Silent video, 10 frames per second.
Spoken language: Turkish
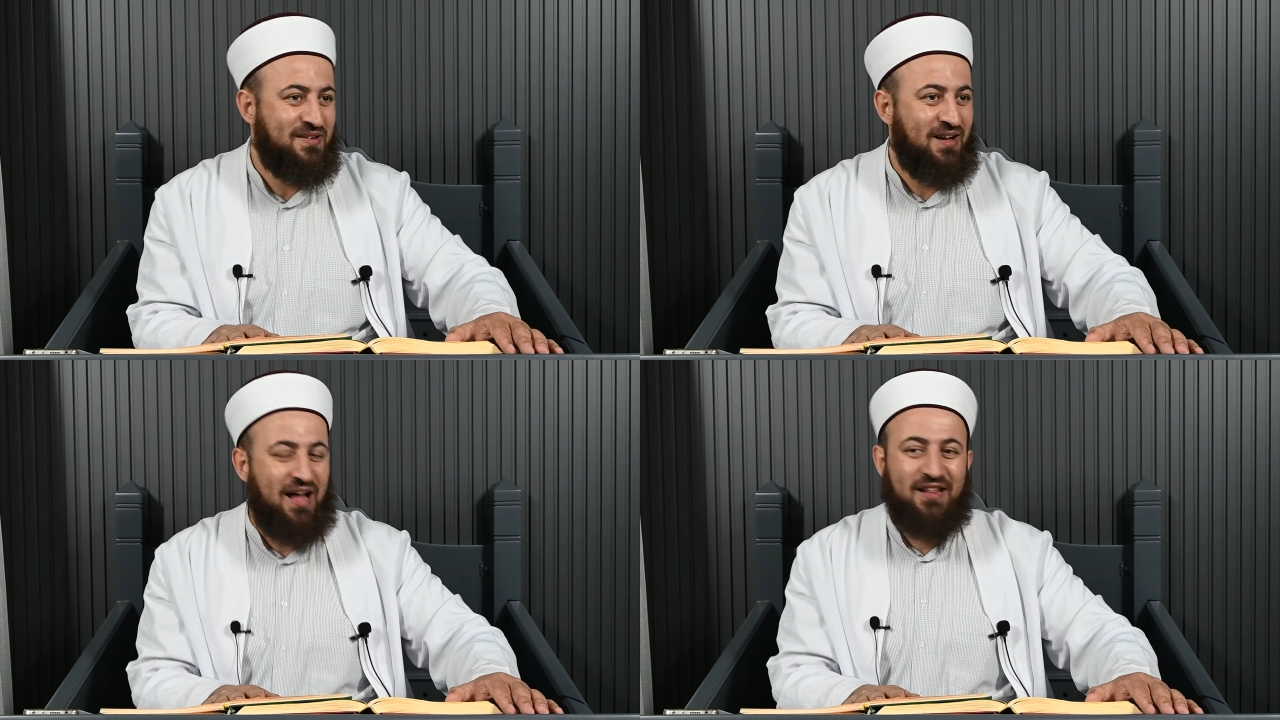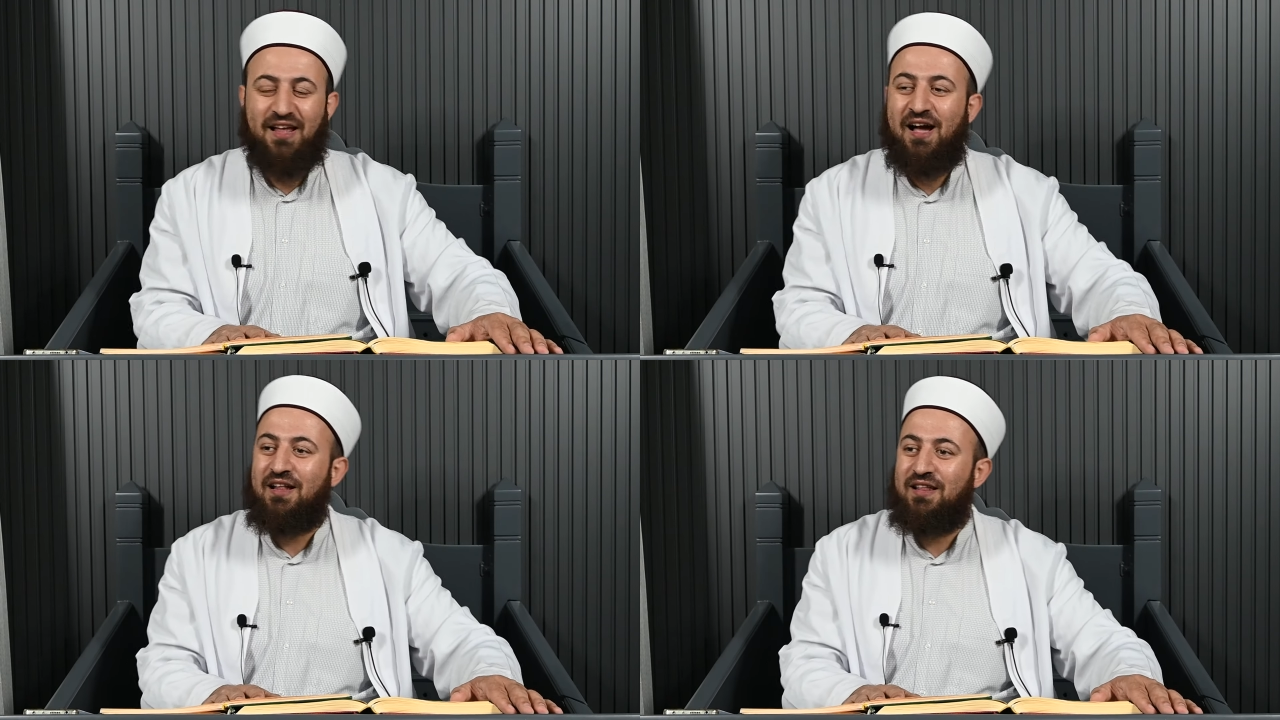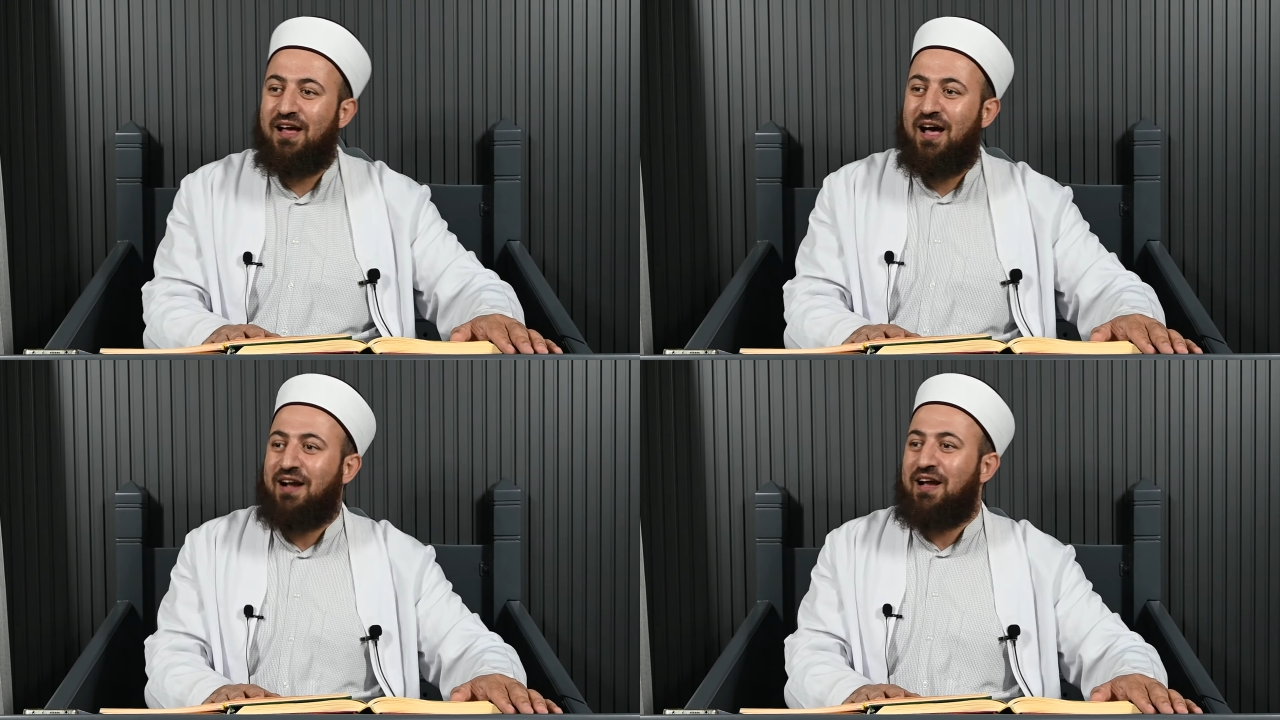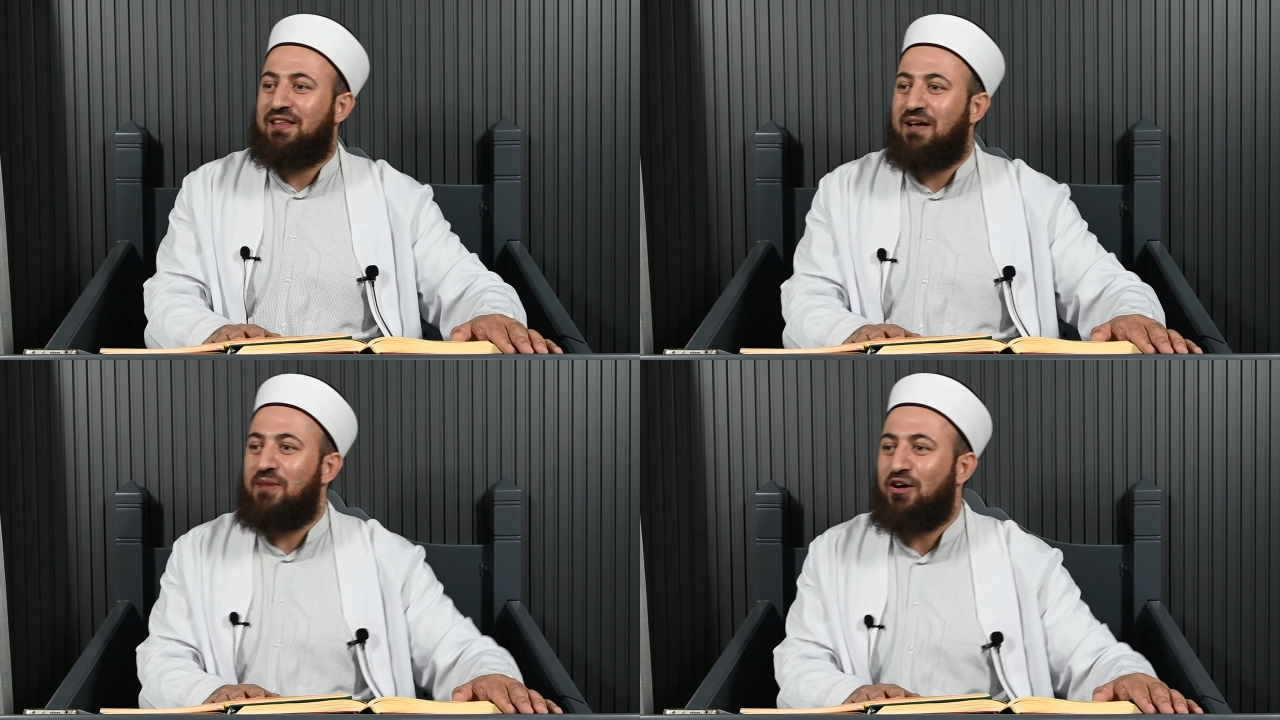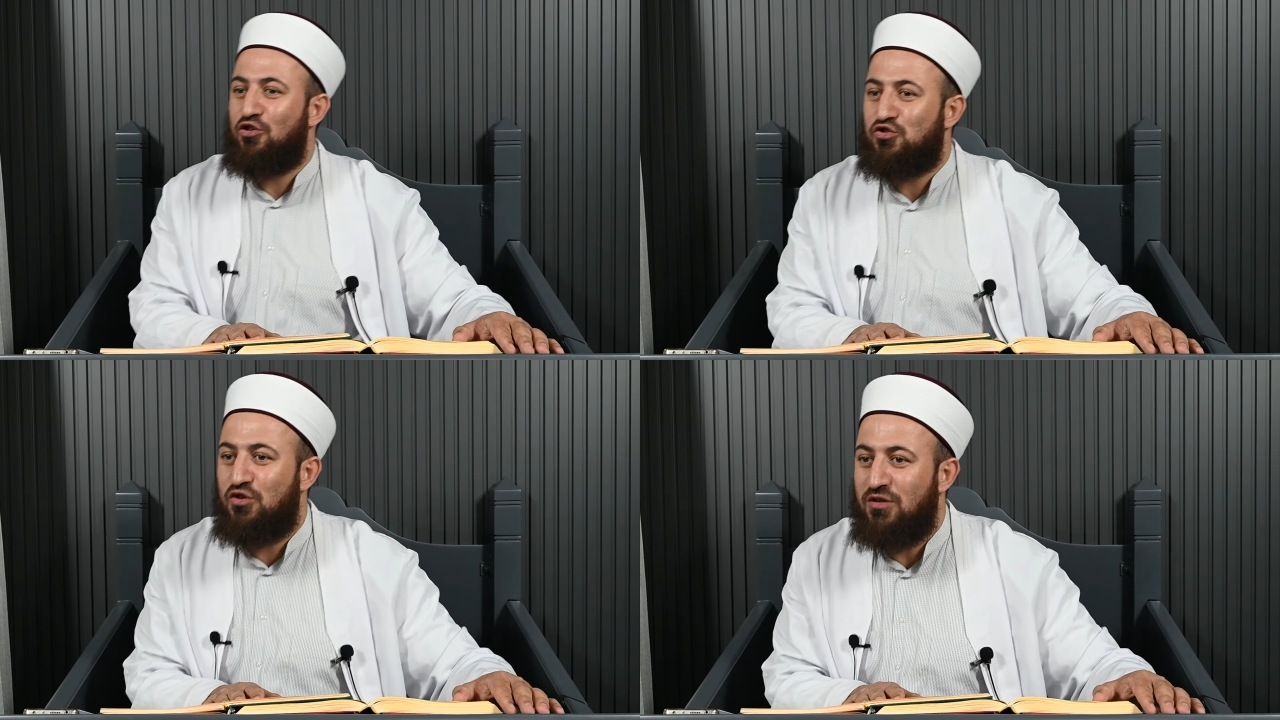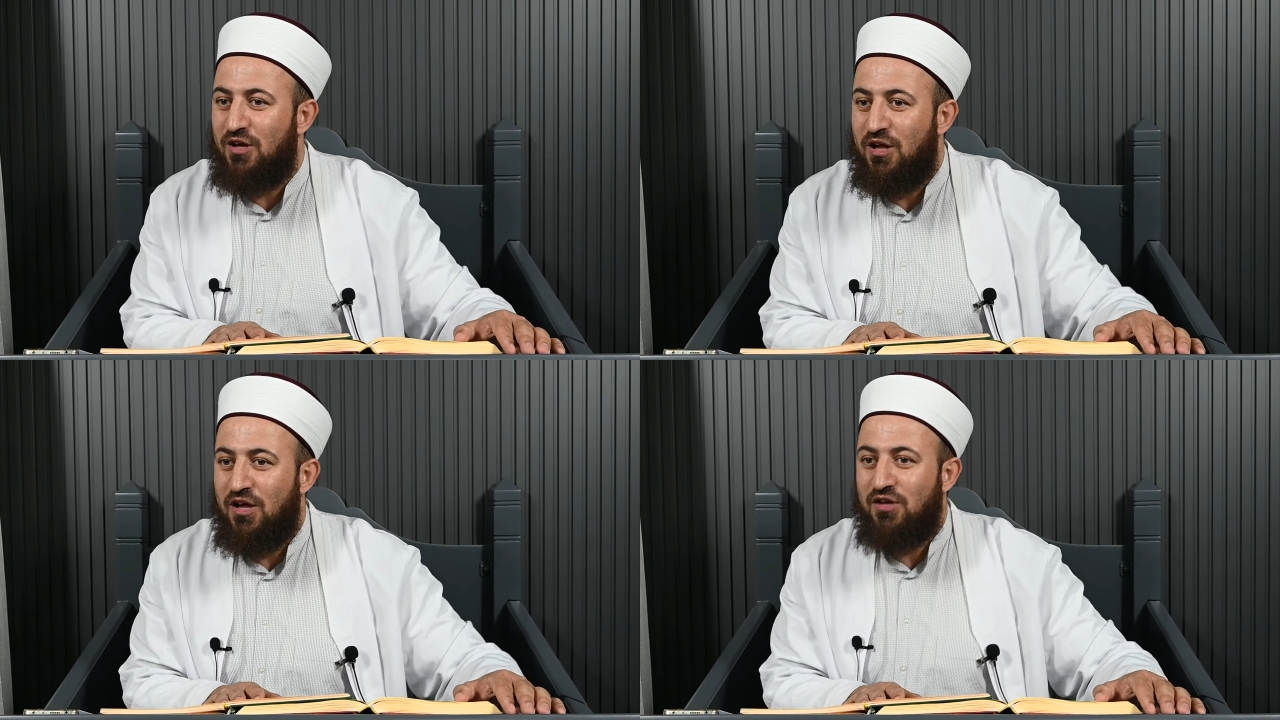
Allah Allah. Hakikaten bakıyorsun,